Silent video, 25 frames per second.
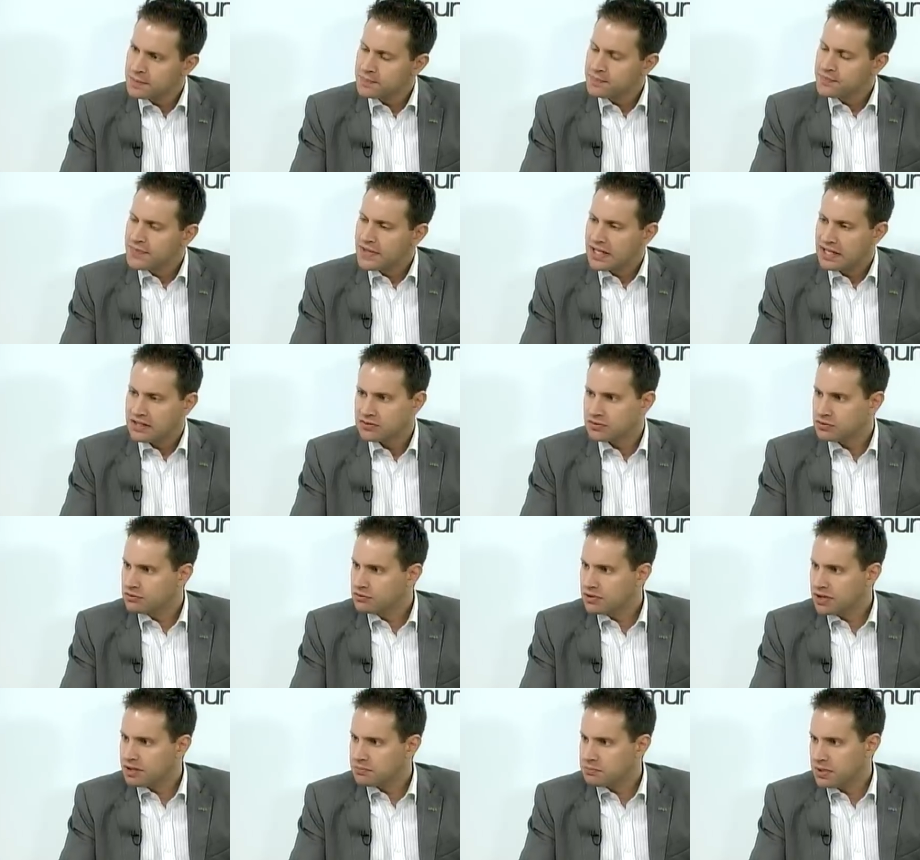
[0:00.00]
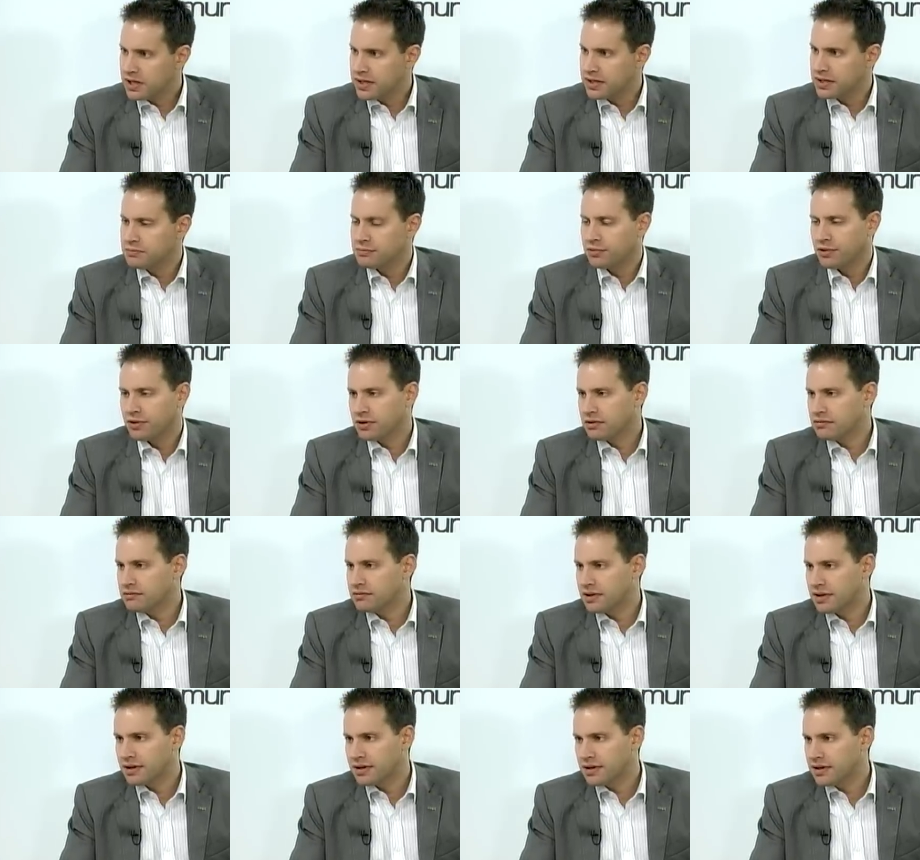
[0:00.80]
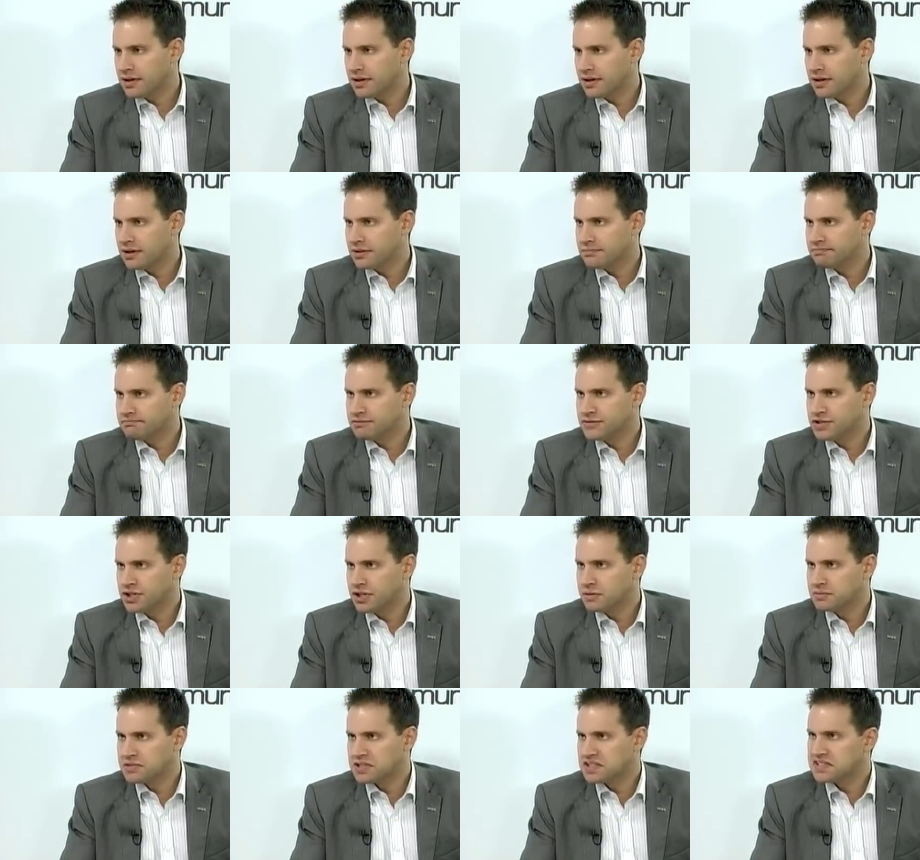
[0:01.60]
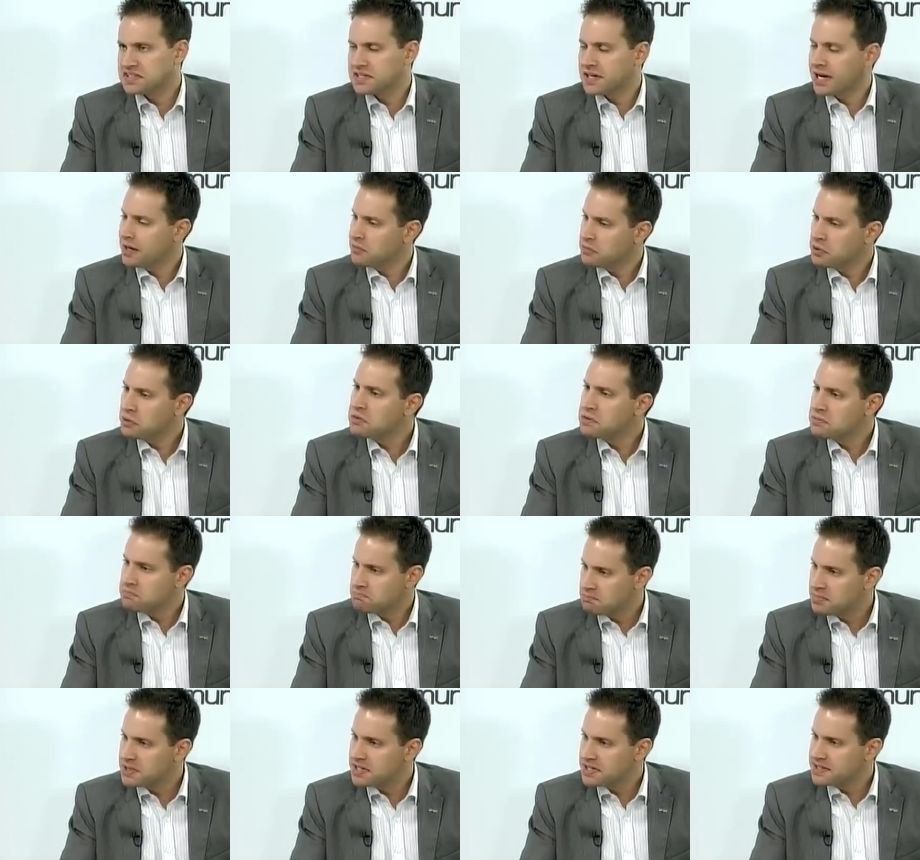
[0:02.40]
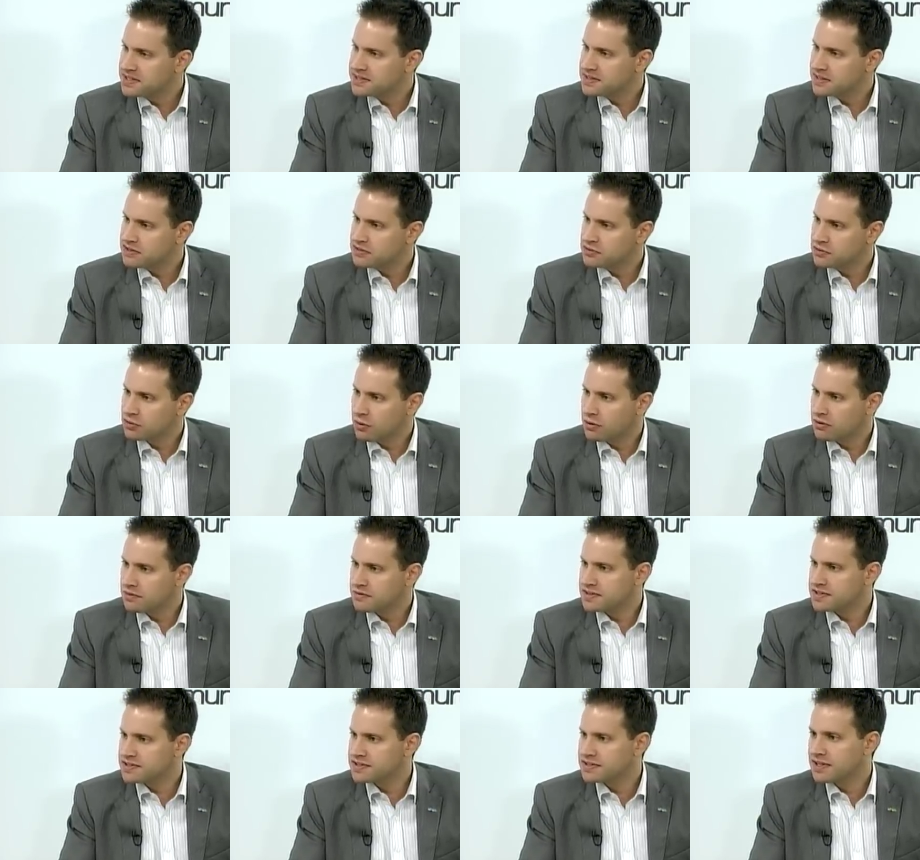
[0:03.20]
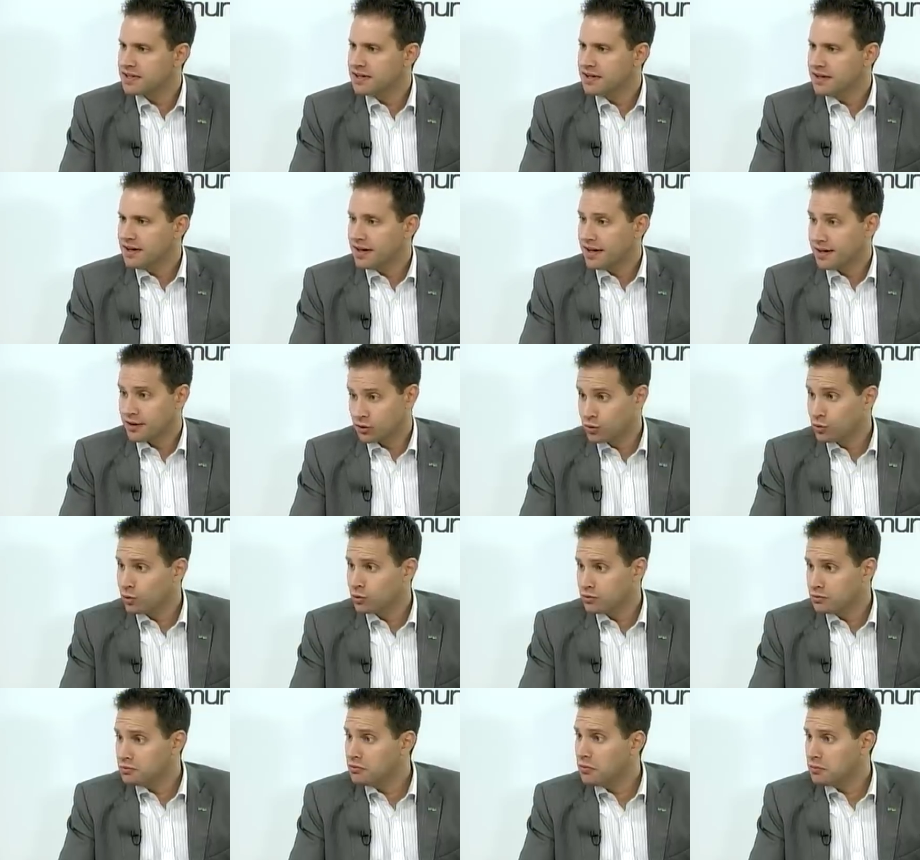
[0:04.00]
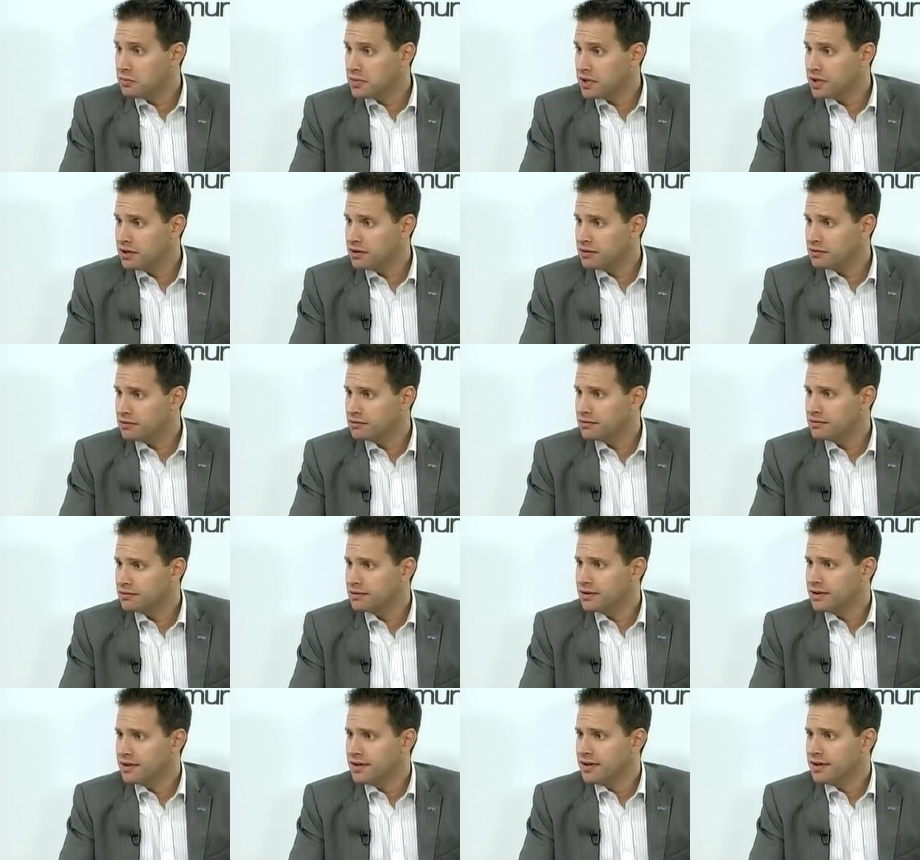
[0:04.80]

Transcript: Isso nunca para, embora, a, digamos assim, abram empresas novas a todo momento